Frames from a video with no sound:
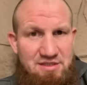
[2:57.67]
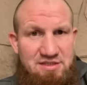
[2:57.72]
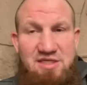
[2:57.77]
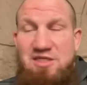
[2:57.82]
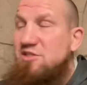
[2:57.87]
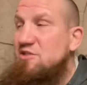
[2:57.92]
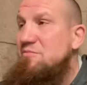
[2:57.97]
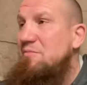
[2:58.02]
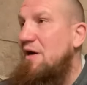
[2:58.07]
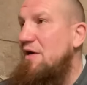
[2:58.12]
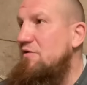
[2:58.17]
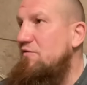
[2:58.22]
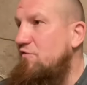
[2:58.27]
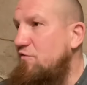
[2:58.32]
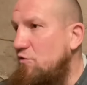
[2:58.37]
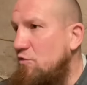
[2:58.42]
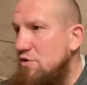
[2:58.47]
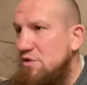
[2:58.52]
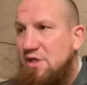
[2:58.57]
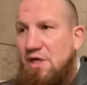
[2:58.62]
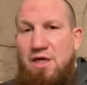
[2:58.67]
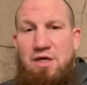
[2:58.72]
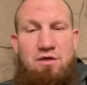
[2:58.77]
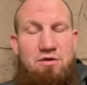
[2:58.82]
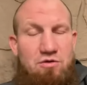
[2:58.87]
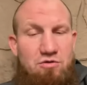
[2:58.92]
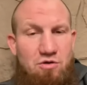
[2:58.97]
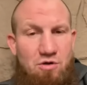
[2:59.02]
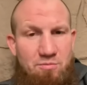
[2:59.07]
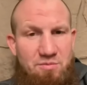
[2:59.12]
die zu meinen Vorträgen
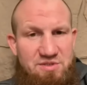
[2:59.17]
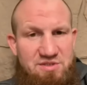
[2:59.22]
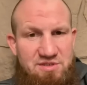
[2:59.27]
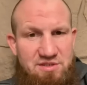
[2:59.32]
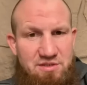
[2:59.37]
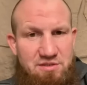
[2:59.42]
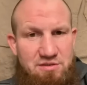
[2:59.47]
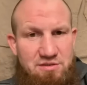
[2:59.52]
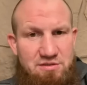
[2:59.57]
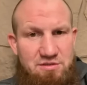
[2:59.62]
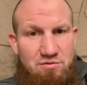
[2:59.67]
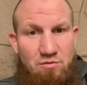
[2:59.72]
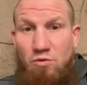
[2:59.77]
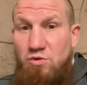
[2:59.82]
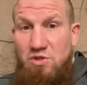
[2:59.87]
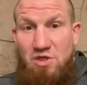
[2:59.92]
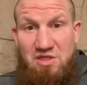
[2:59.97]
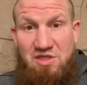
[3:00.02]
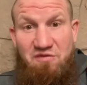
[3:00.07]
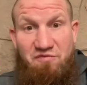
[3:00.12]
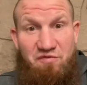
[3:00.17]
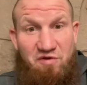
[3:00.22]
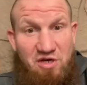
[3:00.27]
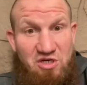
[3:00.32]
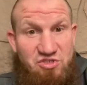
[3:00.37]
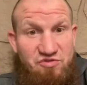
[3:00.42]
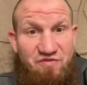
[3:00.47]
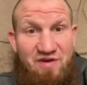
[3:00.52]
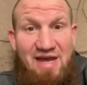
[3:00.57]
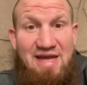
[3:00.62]
gekommen sind oder die
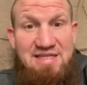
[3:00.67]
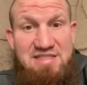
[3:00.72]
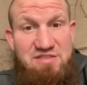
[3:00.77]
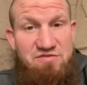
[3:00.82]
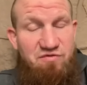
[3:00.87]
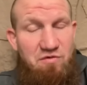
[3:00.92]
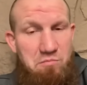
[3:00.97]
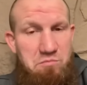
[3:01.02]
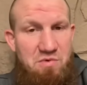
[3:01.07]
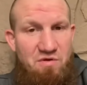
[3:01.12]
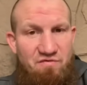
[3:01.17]
vielleicht Fans von